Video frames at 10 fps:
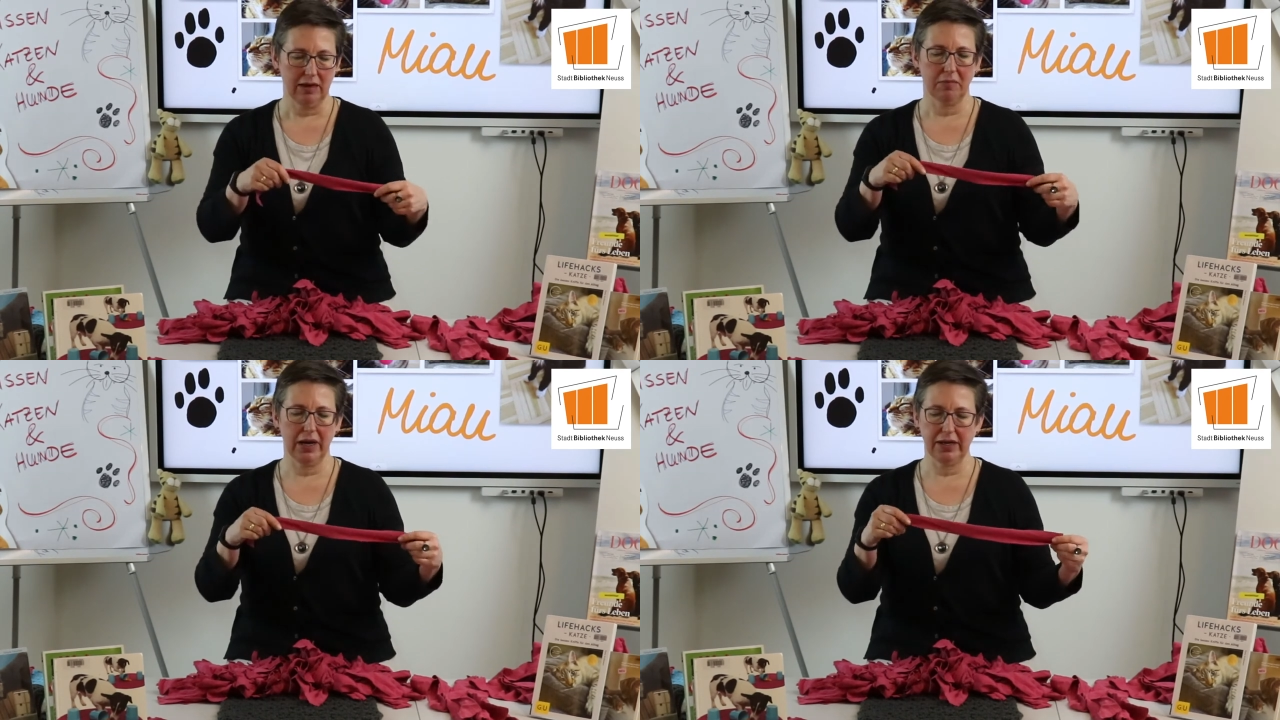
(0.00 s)

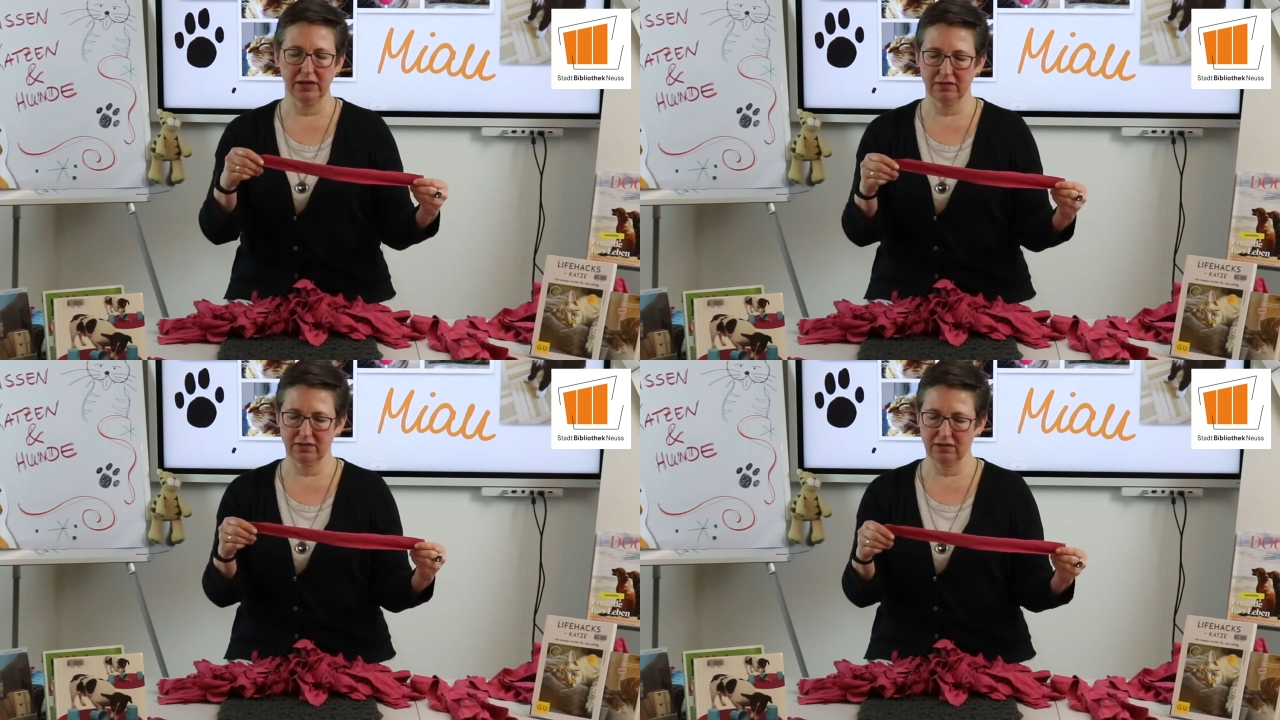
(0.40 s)

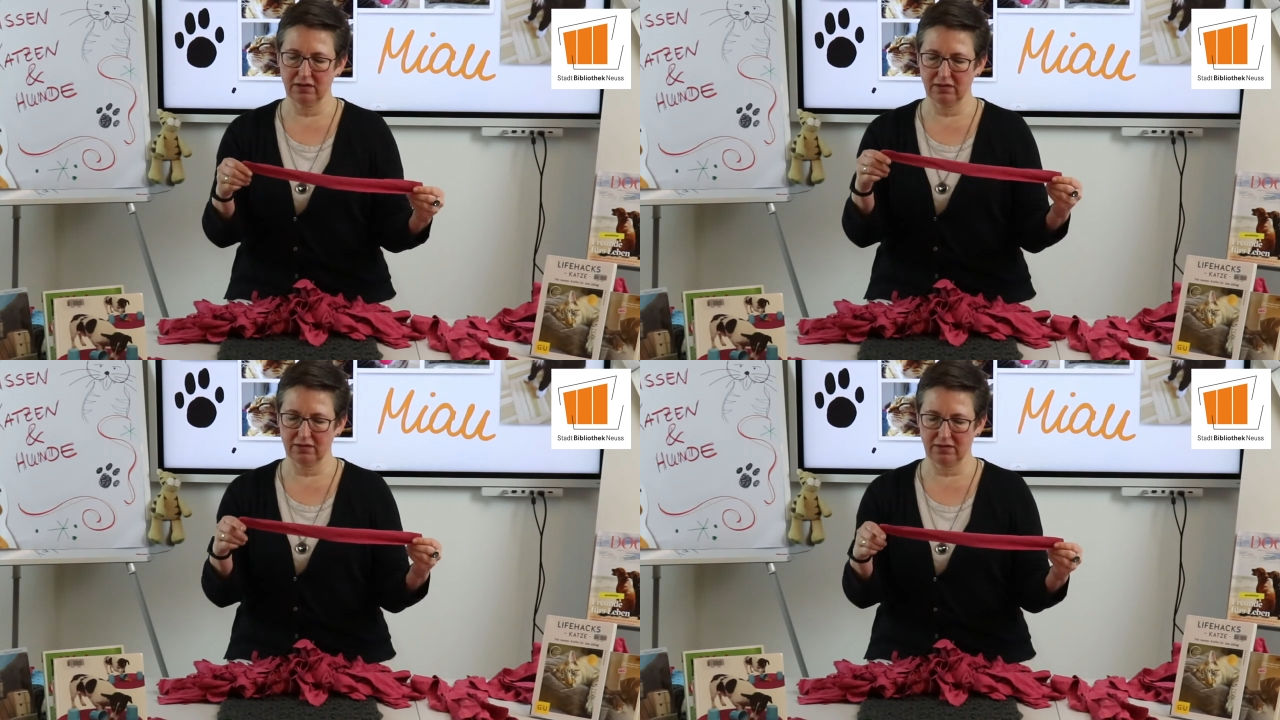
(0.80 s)
Meine sind
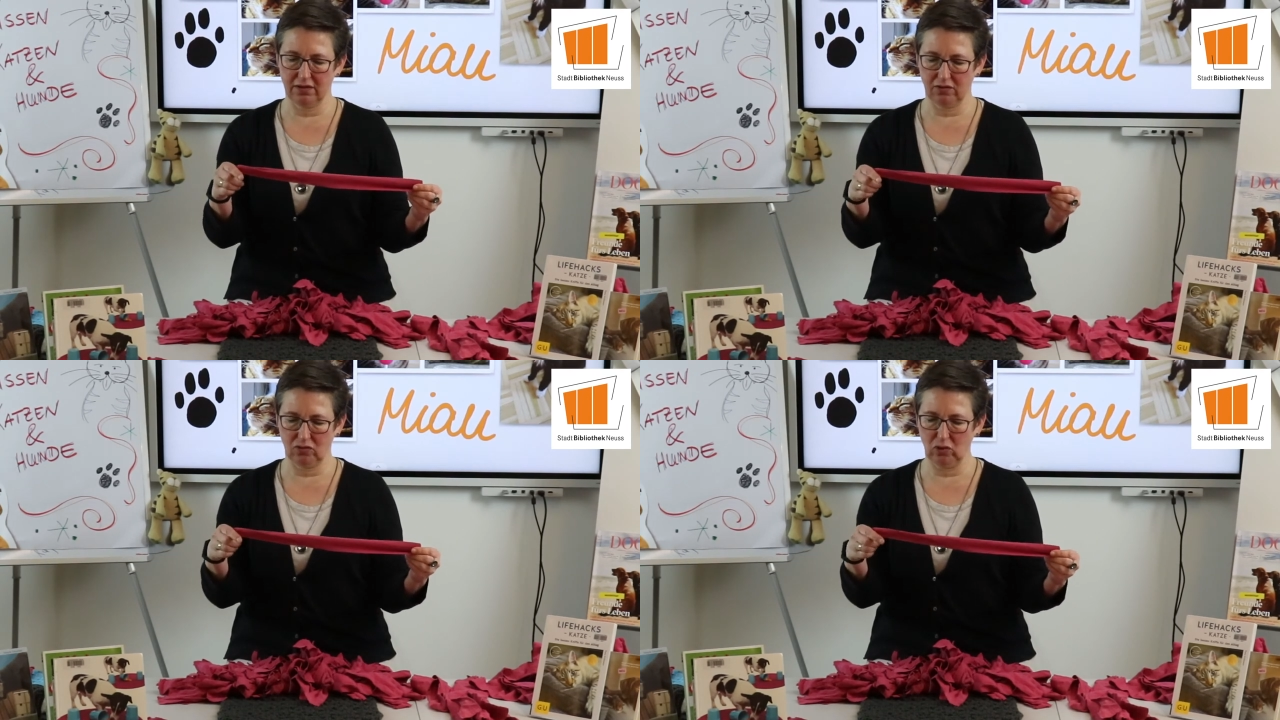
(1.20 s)
jetzt
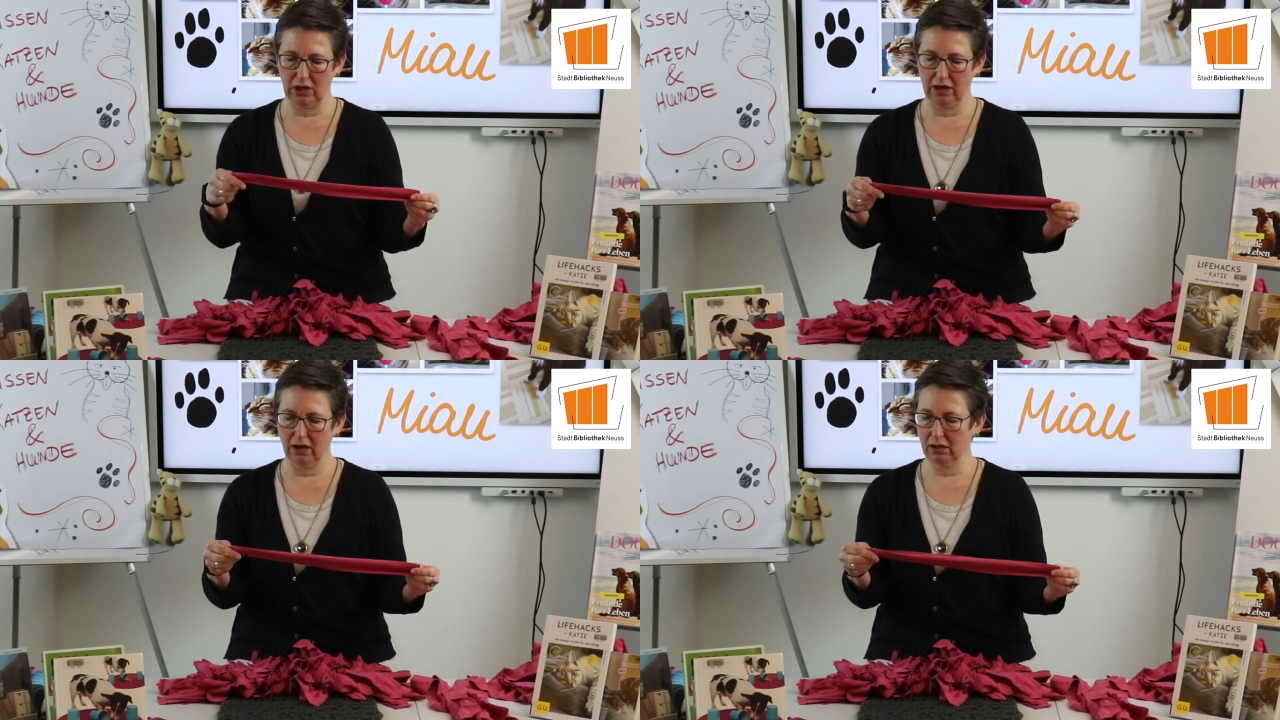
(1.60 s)
so
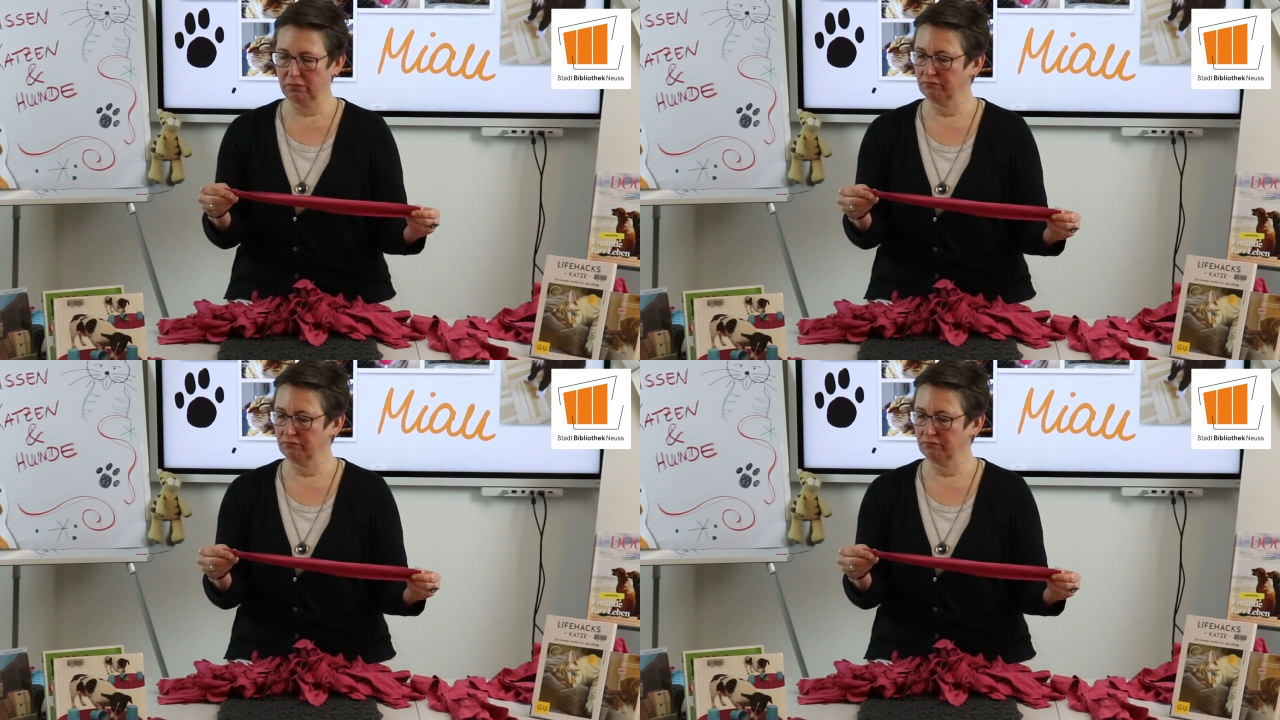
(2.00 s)
lang,